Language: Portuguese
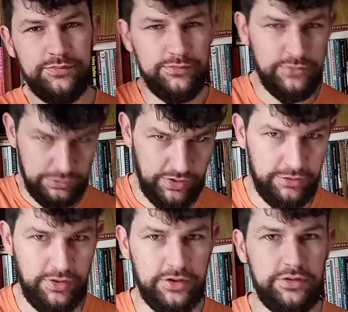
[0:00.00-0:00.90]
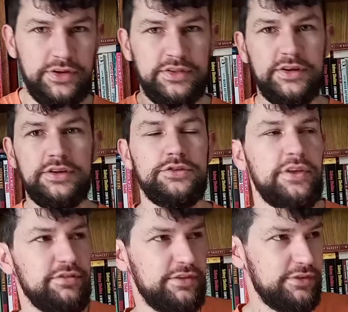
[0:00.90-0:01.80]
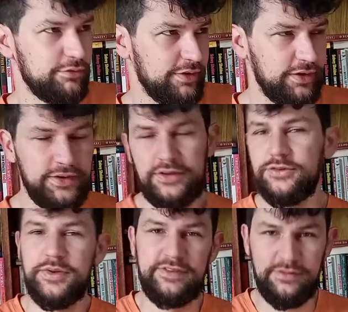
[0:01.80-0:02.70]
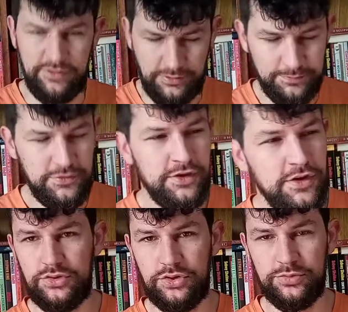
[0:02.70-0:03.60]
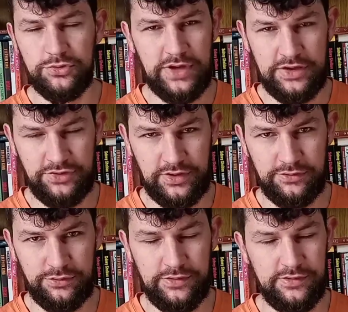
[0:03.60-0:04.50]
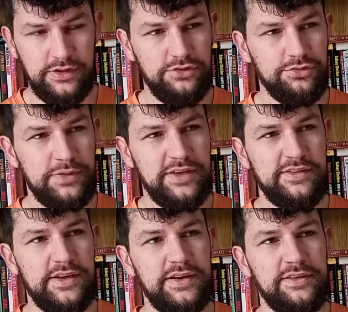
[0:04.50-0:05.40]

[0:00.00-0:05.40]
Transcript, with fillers: tem quero, quero gritando, tem vizinho falando, mas enfim. Todo mundo acha que é suicídio, mas ele